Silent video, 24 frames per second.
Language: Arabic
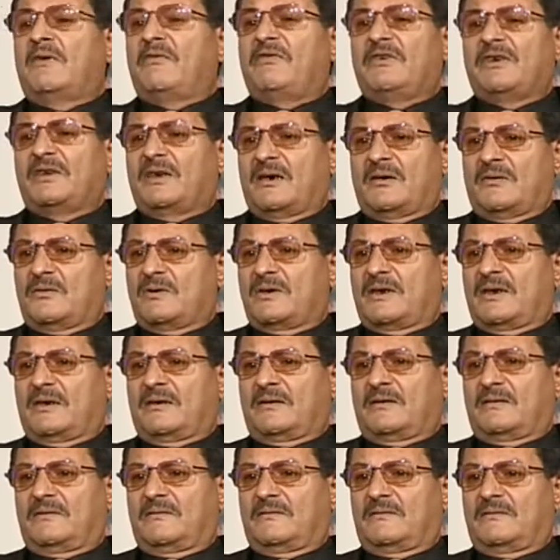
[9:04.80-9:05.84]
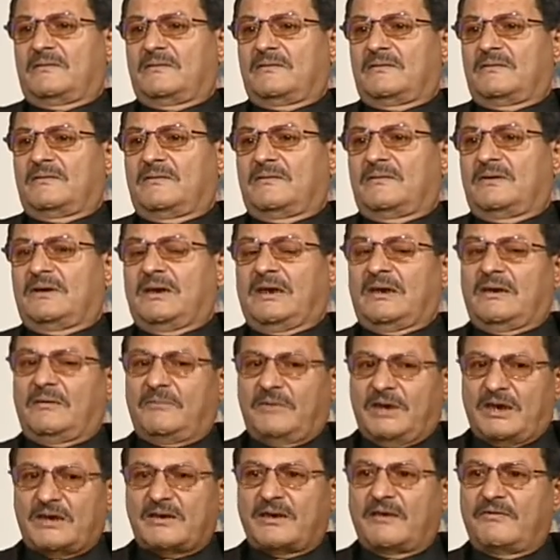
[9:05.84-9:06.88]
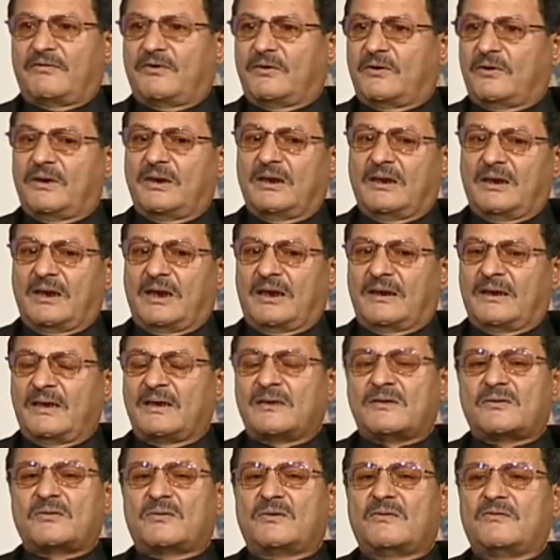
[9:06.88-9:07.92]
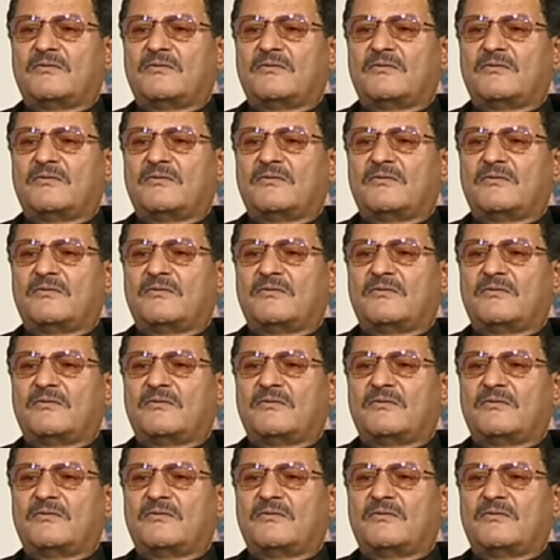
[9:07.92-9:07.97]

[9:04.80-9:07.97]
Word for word: في تجاوزات يعني بيحصل في كل الاحداث وحضرتك